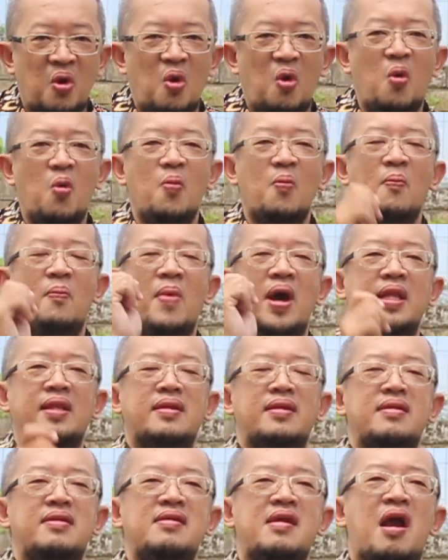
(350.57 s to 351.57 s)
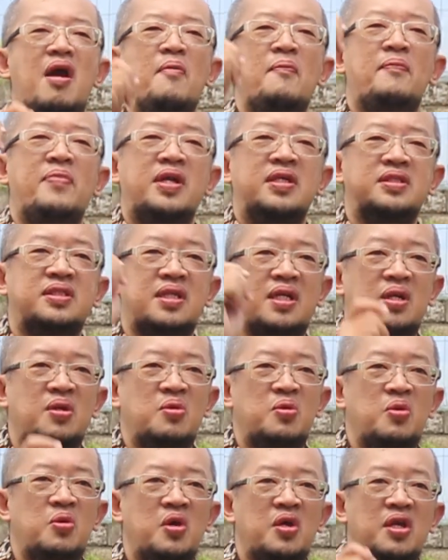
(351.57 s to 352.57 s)
umat yang
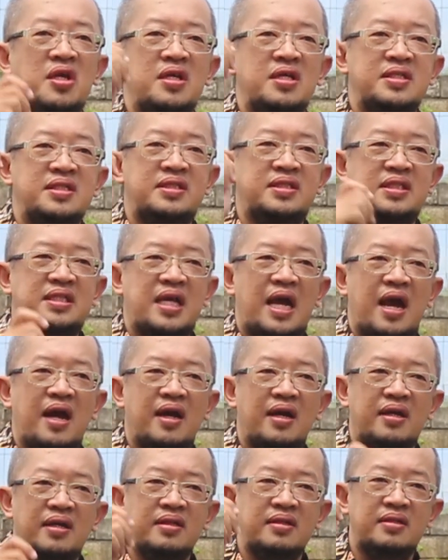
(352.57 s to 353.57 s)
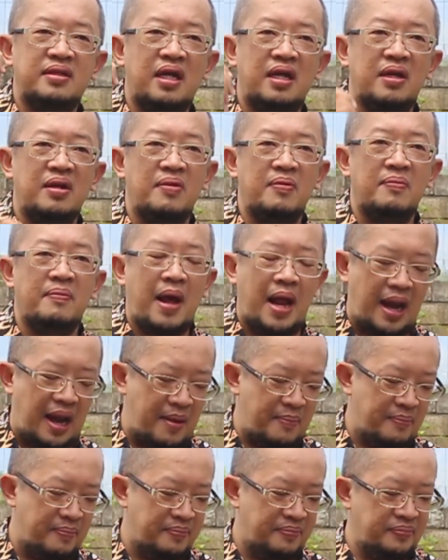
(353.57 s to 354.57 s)
berseru siang dan
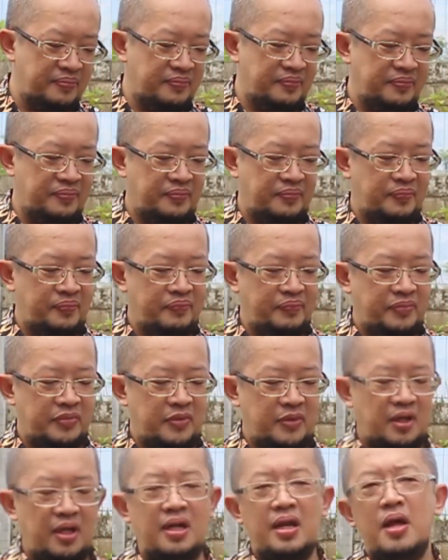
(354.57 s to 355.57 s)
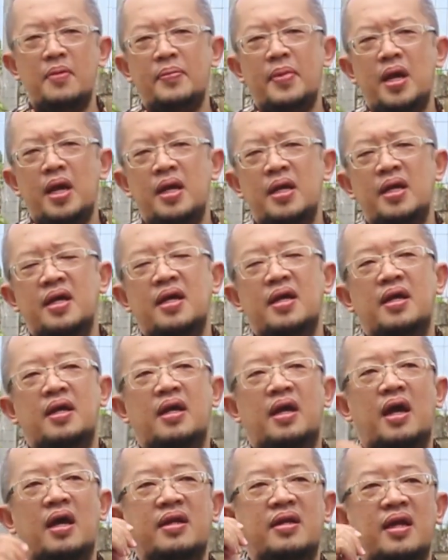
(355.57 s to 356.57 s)
malam. Kenapa?
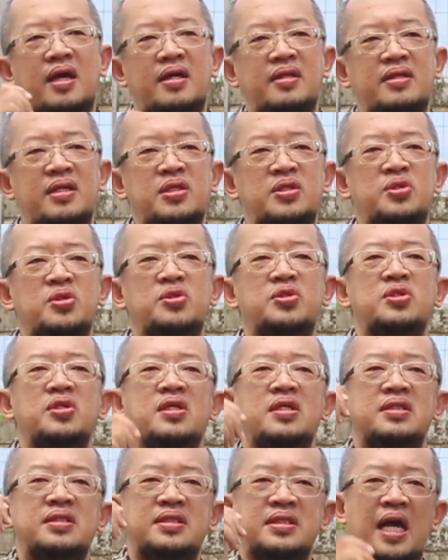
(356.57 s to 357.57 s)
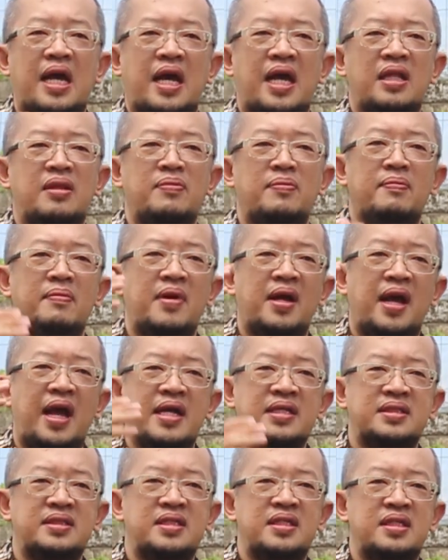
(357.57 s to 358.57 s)
Karena Yesus sangat
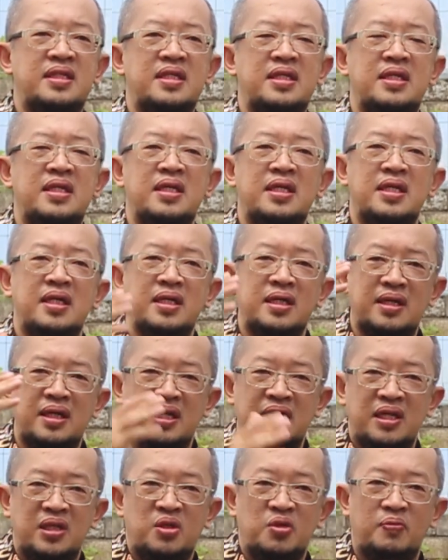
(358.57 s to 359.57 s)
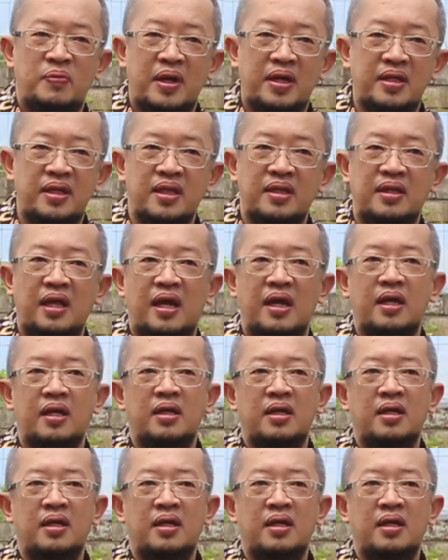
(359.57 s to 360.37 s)
mengasihi kehidupan kita.